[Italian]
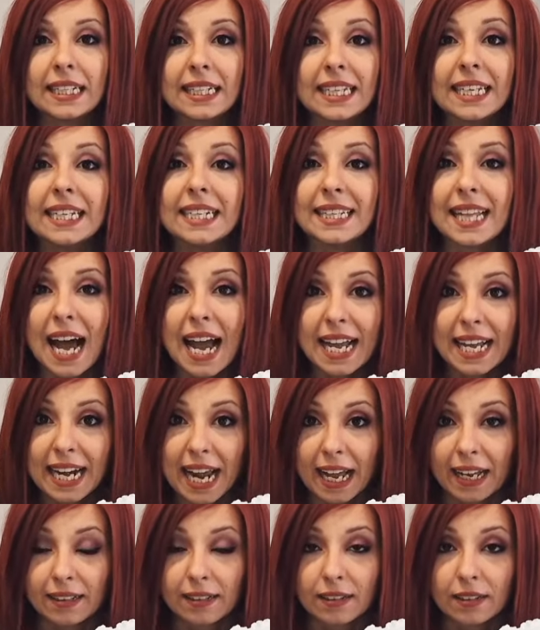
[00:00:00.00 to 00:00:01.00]
di
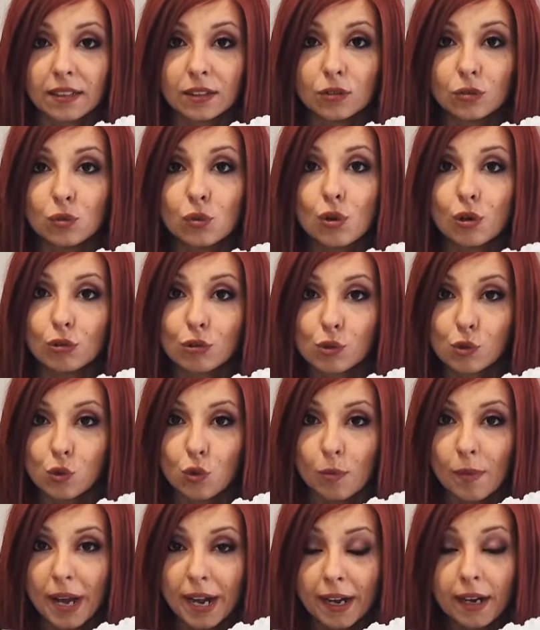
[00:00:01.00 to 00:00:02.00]
direct to
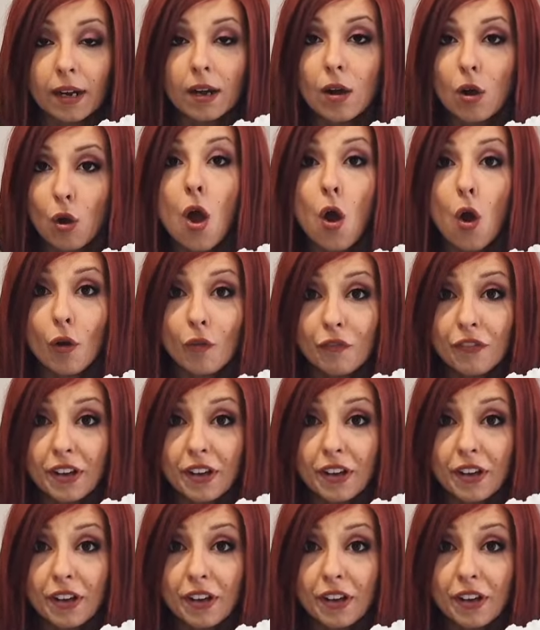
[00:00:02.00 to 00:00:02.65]
consumer